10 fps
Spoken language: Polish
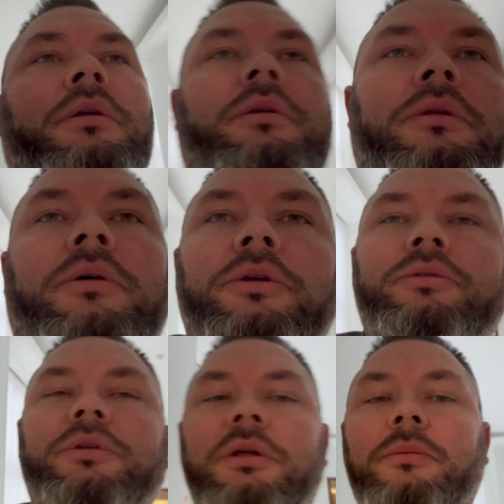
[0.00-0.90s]
No i
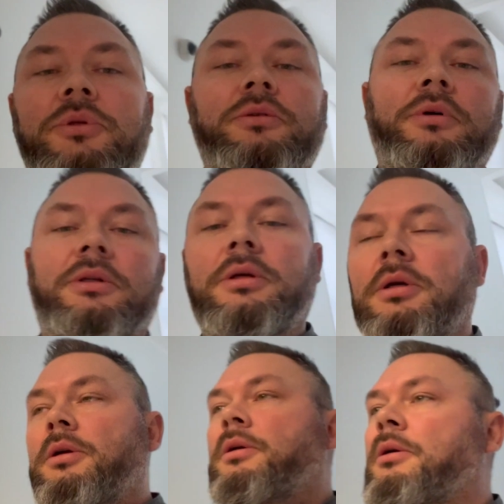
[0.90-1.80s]
tutaj na przykład
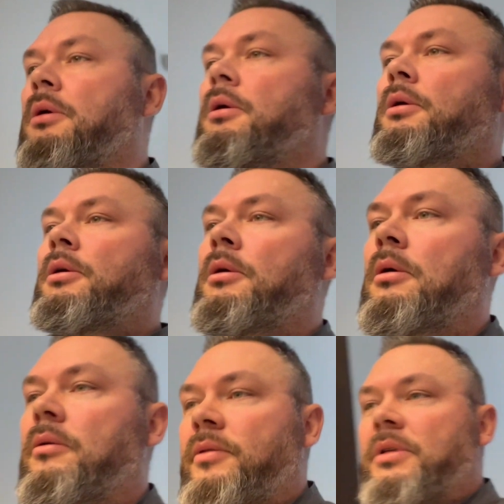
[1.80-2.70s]

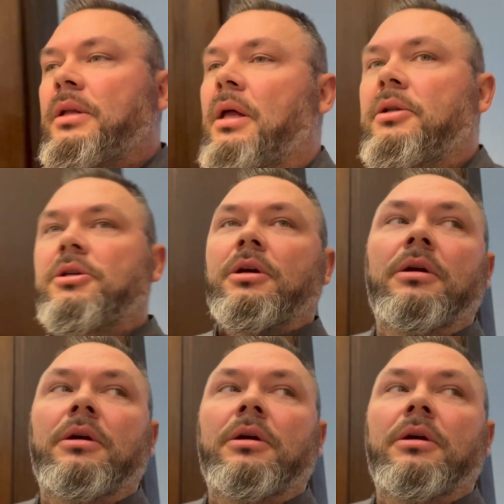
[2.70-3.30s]
w Senacie